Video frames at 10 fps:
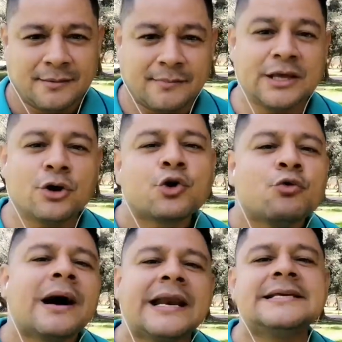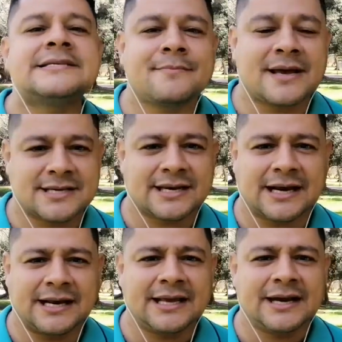Me dijo que un marín se me
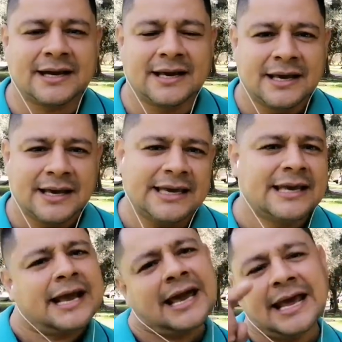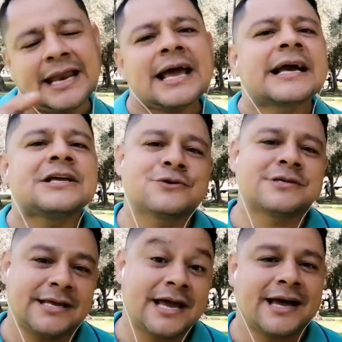acercaría y que creería que yo
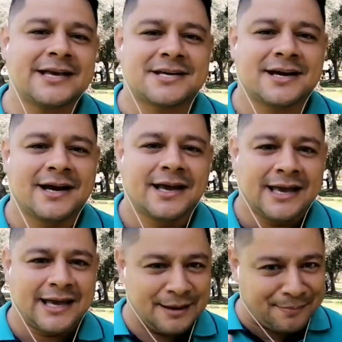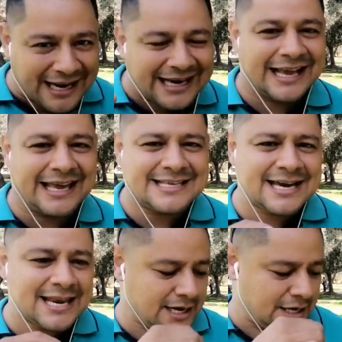sería ella. Y para que
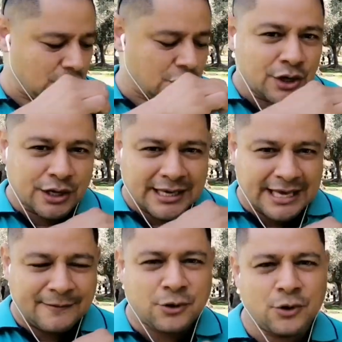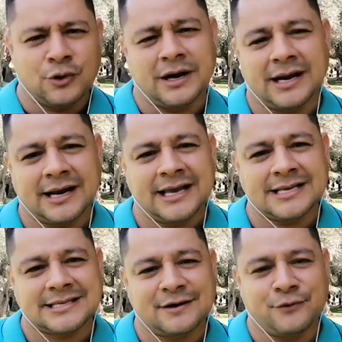creyera, iba a colocar
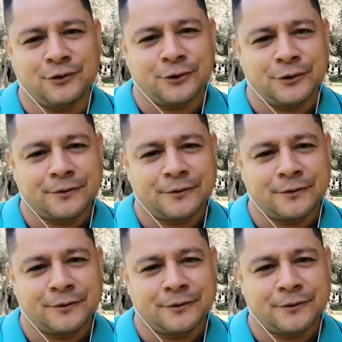esta flor.